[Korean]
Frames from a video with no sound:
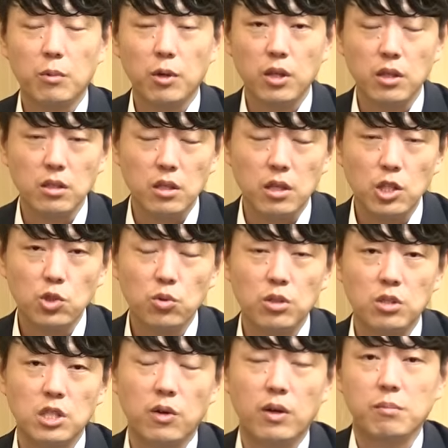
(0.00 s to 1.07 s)
이번에는 이기종
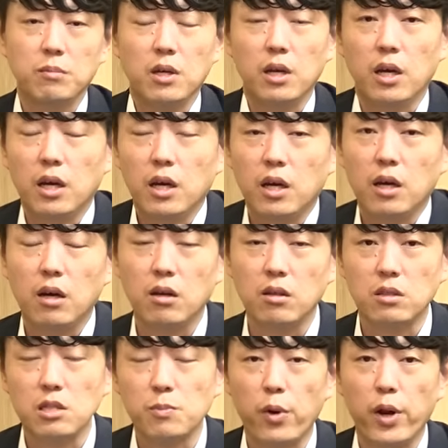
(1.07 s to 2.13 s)
기자와 함께 어,
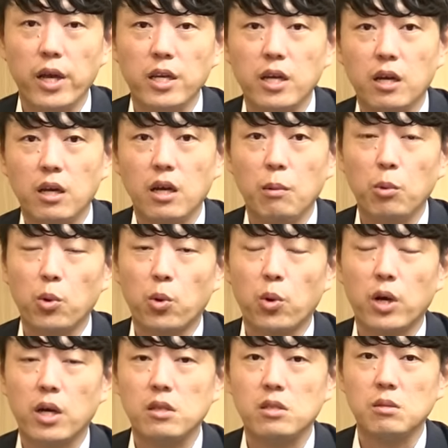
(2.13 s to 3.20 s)
디스플레이 이야기
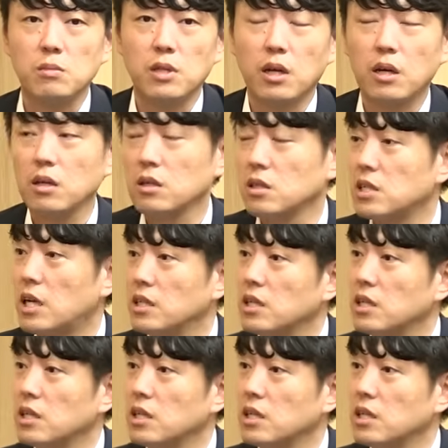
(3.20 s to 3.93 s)
해보도록 하겠습니다. 이 기자